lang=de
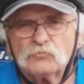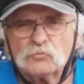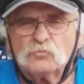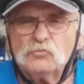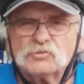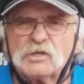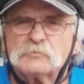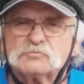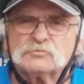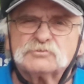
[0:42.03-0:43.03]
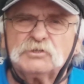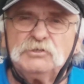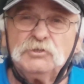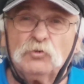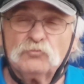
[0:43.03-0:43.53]
So ein gutes
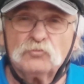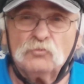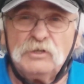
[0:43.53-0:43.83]
Abschlusstraining und so